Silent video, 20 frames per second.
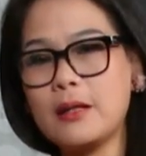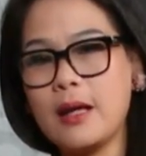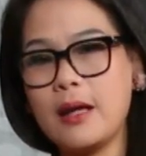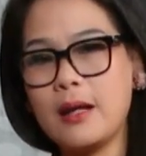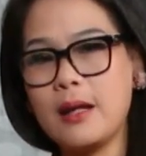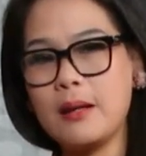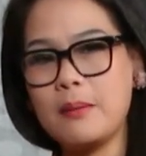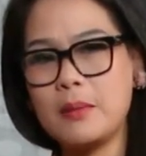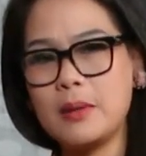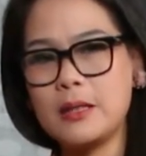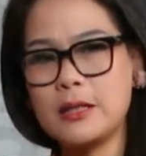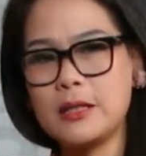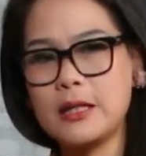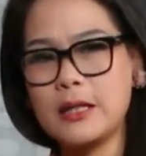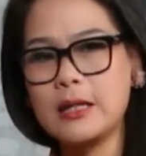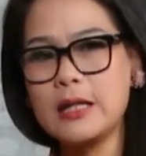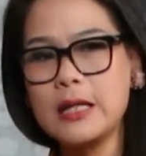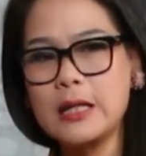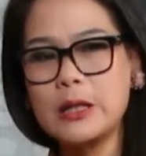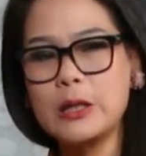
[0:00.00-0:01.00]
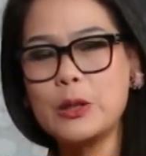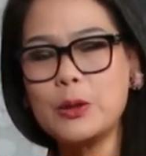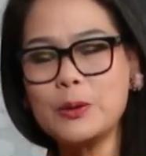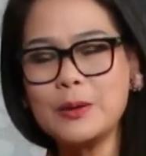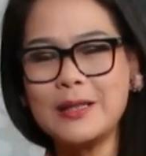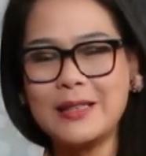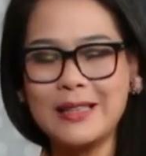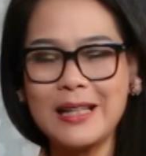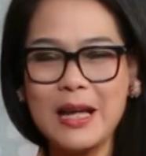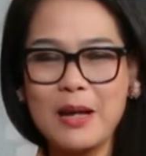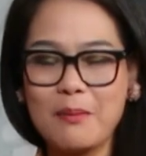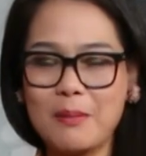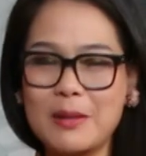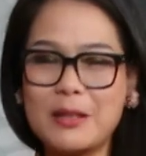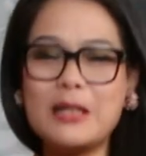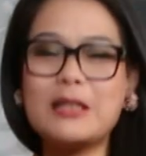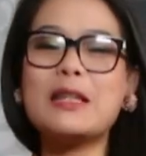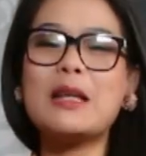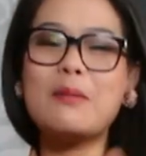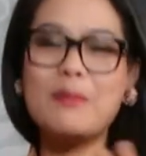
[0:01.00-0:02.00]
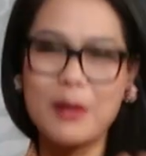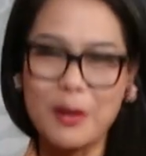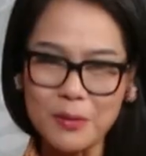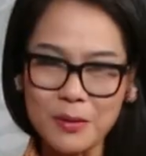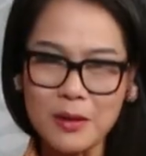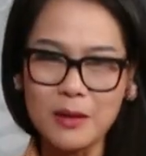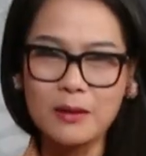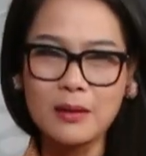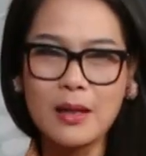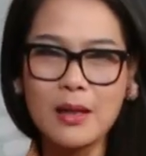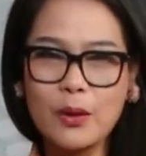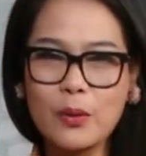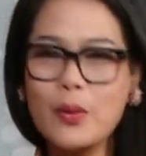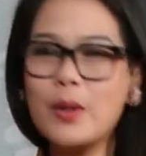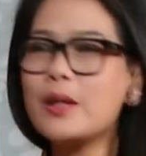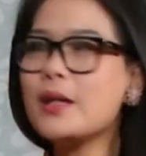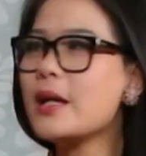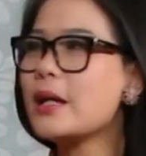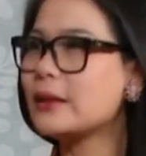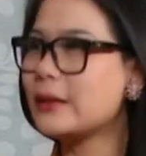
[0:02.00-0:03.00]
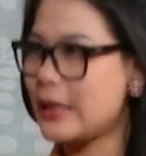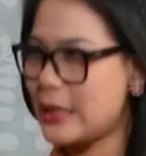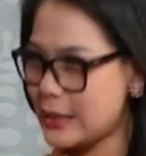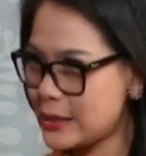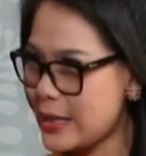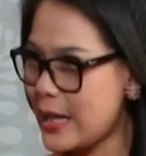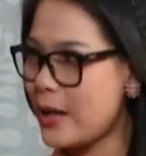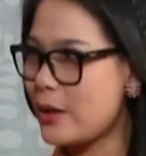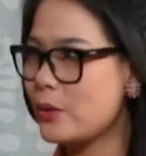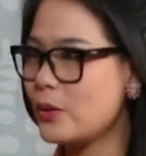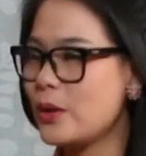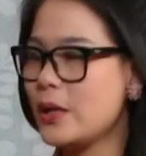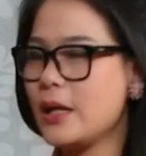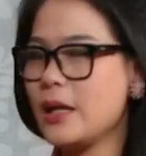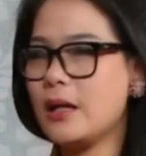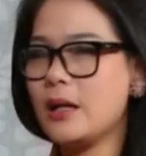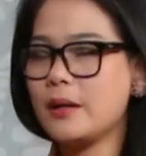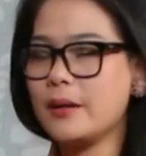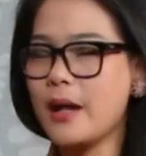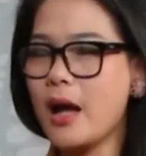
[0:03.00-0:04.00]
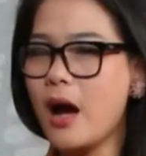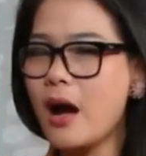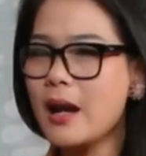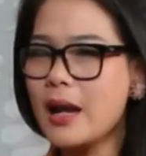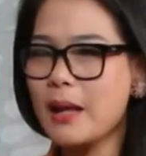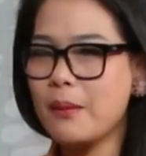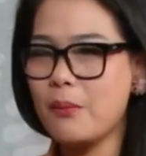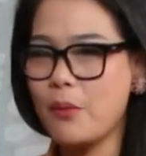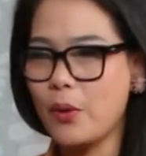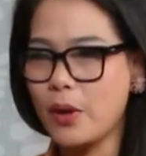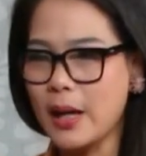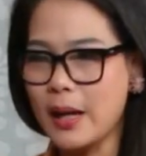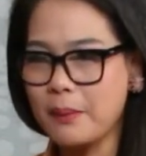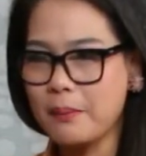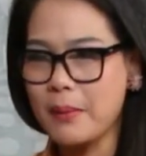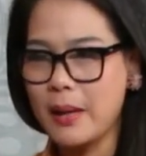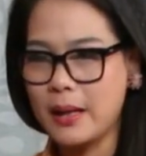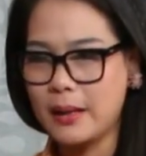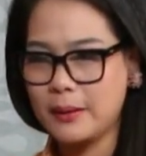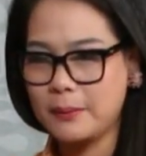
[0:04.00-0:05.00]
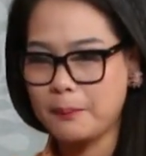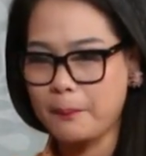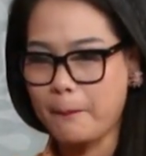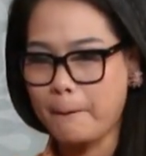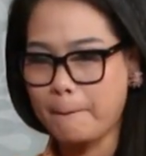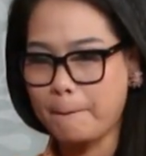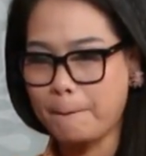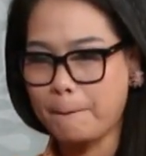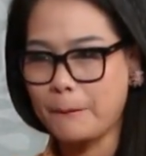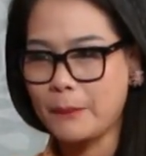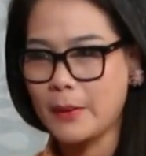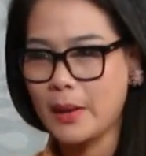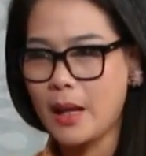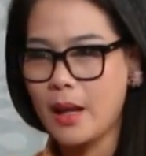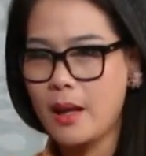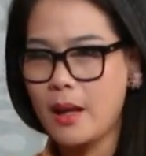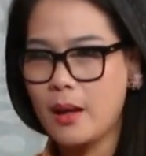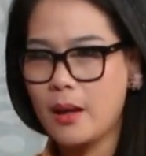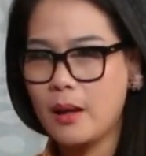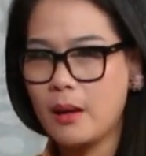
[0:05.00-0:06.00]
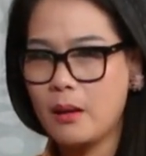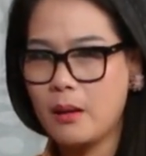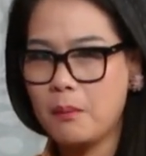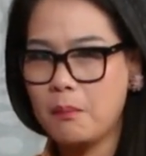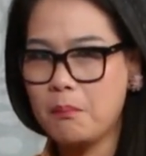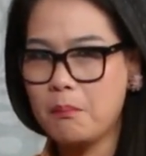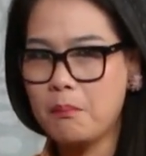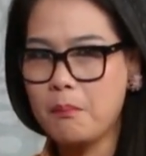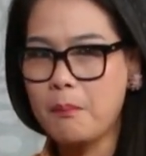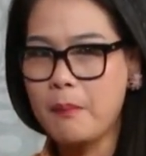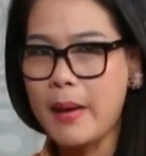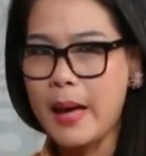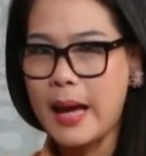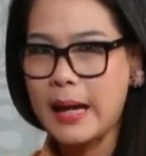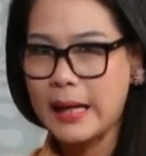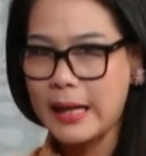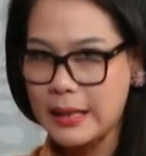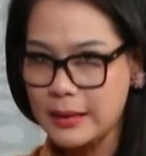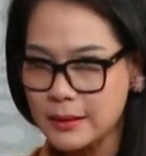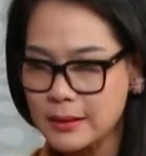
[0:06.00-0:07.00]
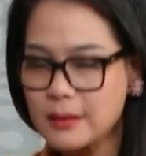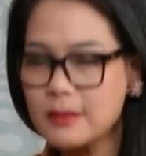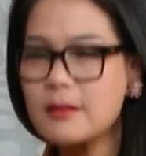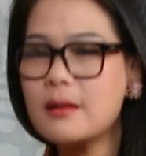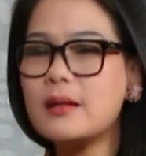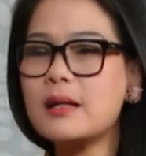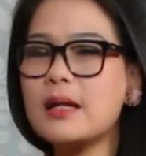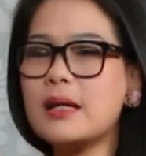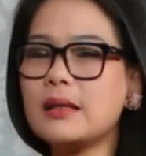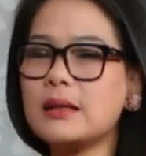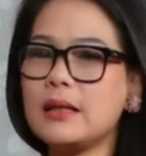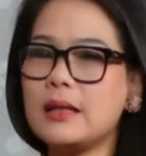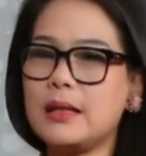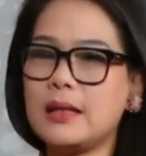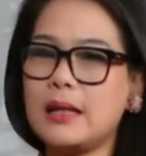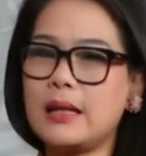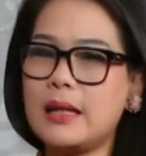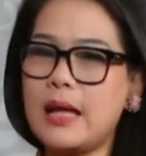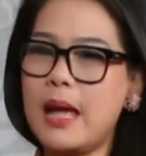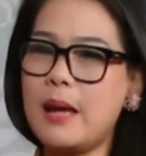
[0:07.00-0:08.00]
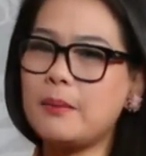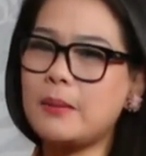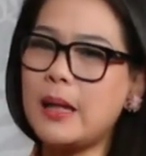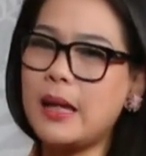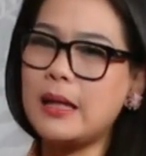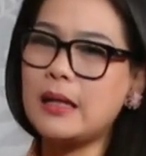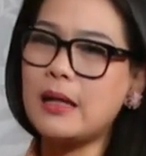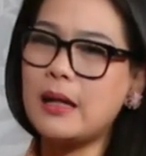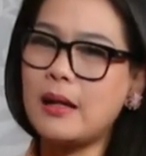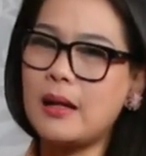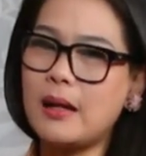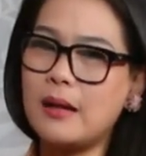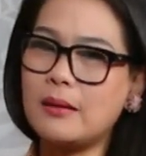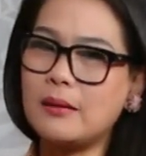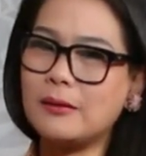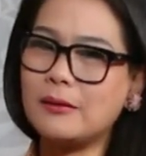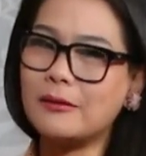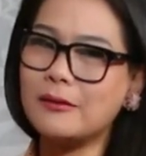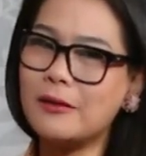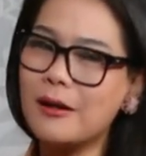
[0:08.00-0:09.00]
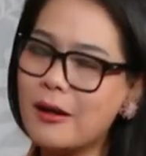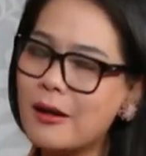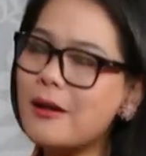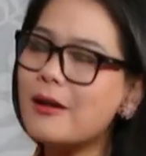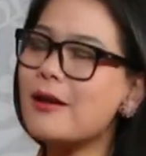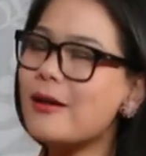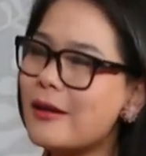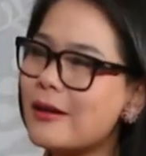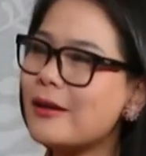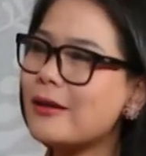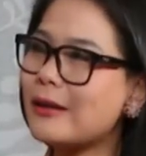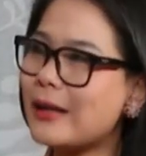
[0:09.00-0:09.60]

thể là mình sẽ nghiên cứu được mình sẽ tìm hiểu được nguyên nhân tại sao ừ. đó là một căn bệnh mà ngày xưa đó thì em thấy rằng là hơi hơi